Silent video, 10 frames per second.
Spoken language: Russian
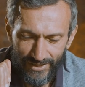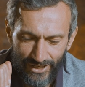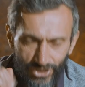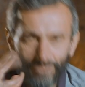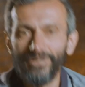
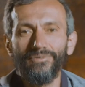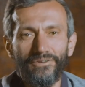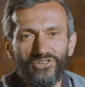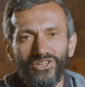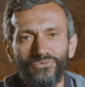Должно быть
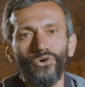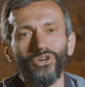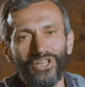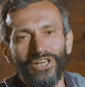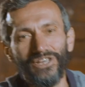2 в
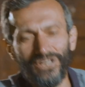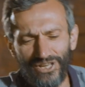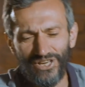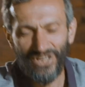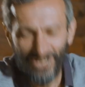четвертой
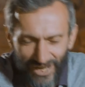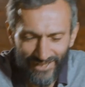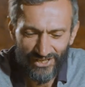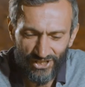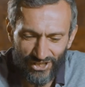
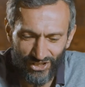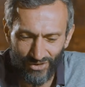карточек,